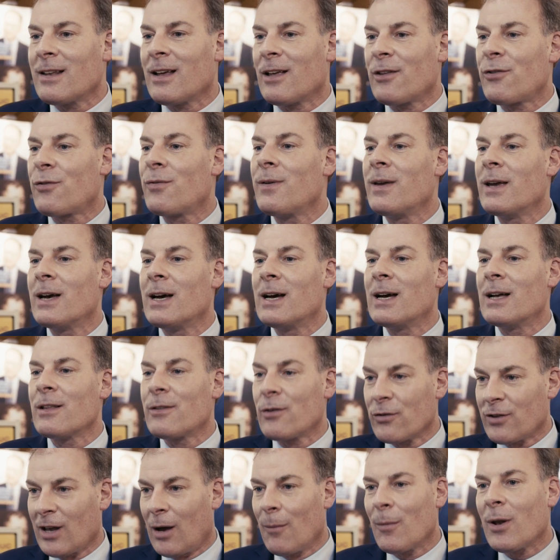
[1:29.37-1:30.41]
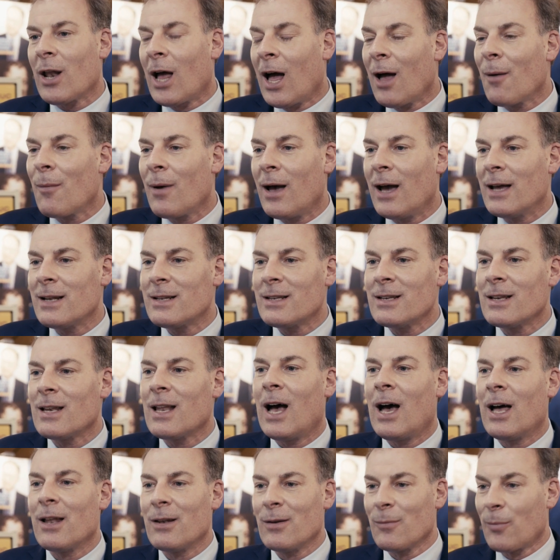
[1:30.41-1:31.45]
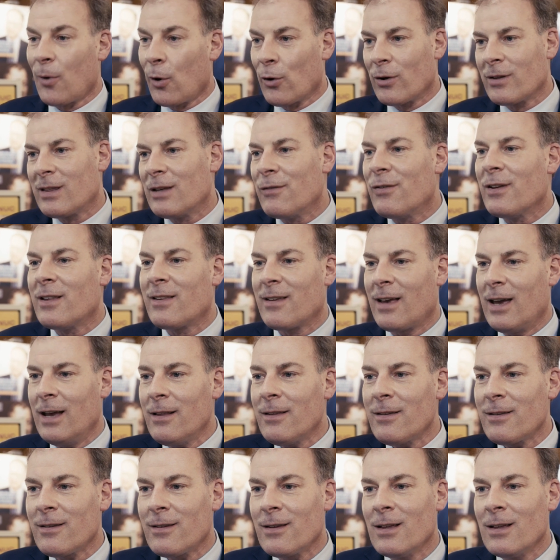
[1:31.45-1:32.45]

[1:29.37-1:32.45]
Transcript: dass wir zusammenarbeiten an Produktivität